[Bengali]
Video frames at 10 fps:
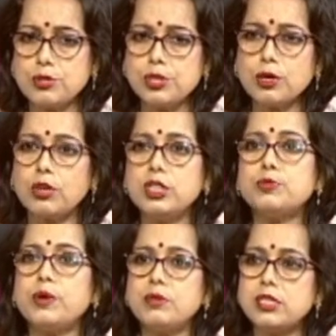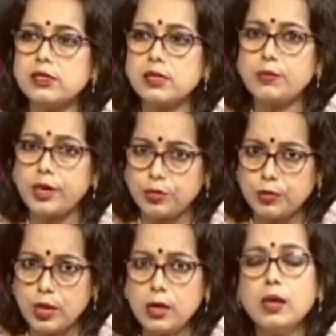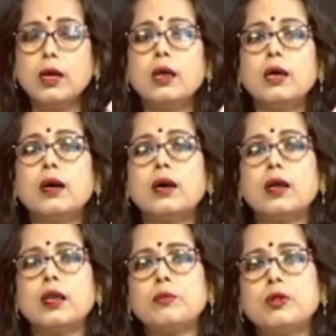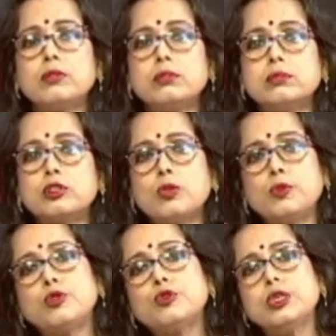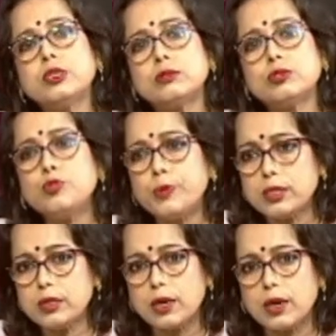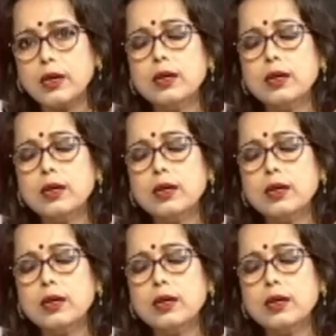হচ্ছে কলেজ প্রেমিসেসের ভেতরেই এবং সর্বক্ষণের সুপার থাকা